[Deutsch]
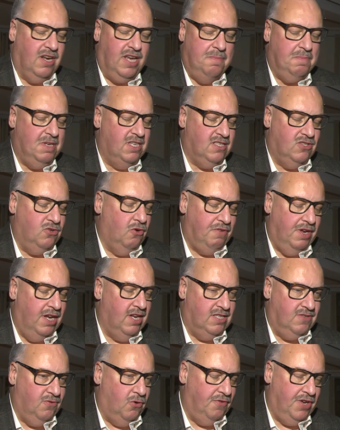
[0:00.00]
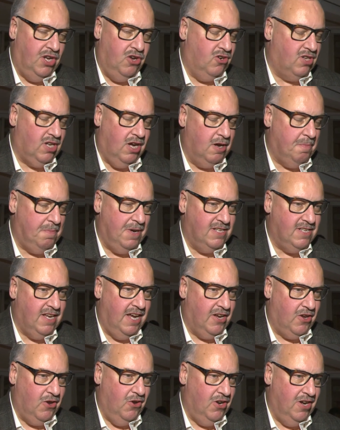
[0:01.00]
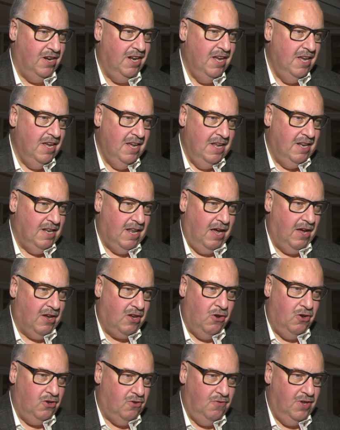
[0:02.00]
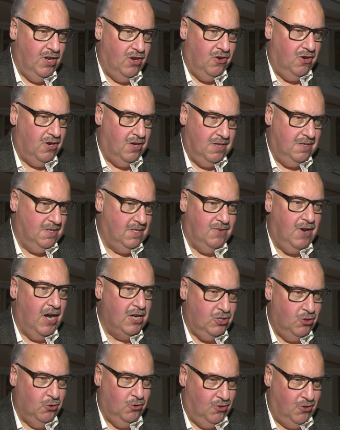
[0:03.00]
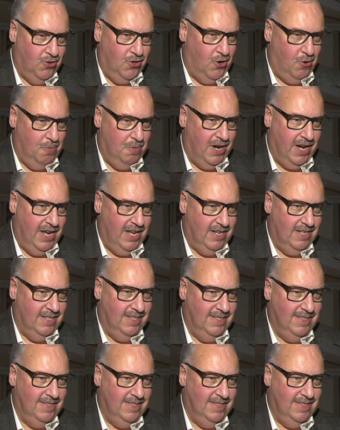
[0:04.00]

gibt es so vieles, wo wir noch dankbar sein können. Da könnten wir noch zwei Stunden drüber reden.